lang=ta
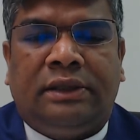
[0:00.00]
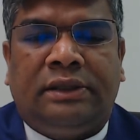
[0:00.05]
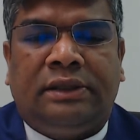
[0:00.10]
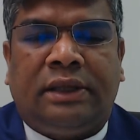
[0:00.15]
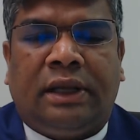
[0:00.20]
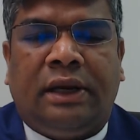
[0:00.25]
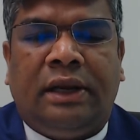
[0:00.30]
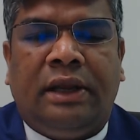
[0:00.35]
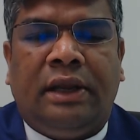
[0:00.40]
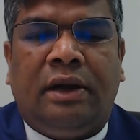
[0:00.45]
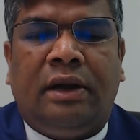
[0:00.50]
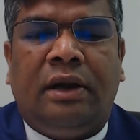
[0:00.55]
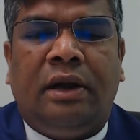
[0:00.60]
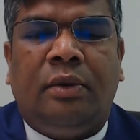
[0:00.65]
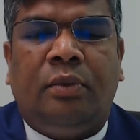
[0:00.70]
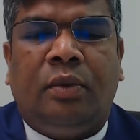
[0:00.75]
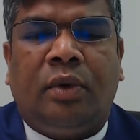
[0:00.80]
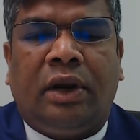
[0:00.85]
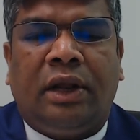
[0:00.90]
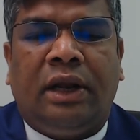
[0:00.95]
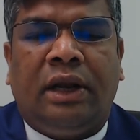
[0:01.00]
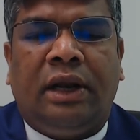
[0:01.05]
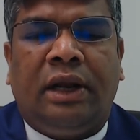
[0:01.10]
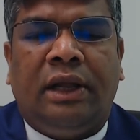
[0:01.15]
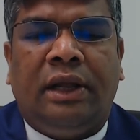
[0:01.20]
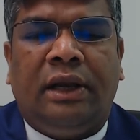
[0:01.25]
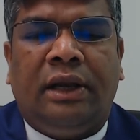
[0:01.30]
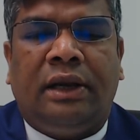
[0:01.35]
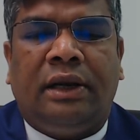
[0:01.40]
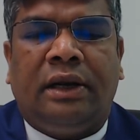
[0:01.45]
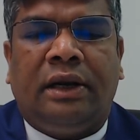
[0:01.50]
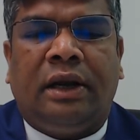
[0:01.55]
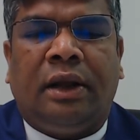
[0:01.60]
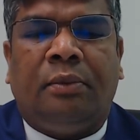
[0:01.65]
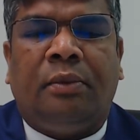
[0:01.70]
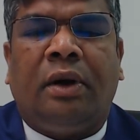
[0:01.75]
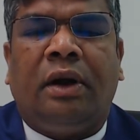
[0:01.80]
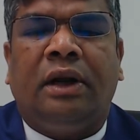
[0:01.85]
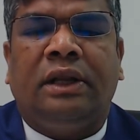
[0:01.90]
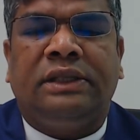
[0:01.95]
சரியான முறையில்
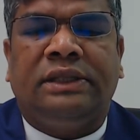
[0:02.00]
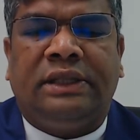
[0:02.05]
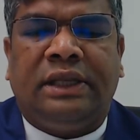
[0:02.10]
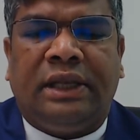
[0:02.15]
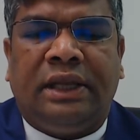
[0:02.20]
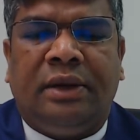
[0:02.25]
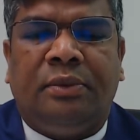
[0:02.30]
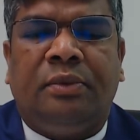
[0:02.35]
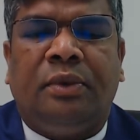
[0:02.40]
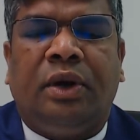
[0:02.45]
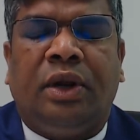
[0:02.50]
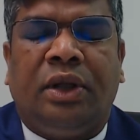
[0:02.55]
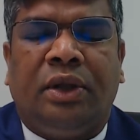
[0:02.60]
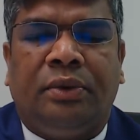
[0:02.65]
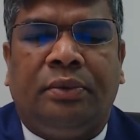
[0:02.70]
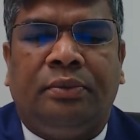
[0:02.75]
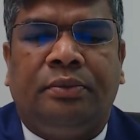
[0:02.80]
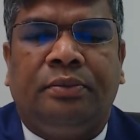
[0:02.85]
நம்மால் செய்ய முடியும்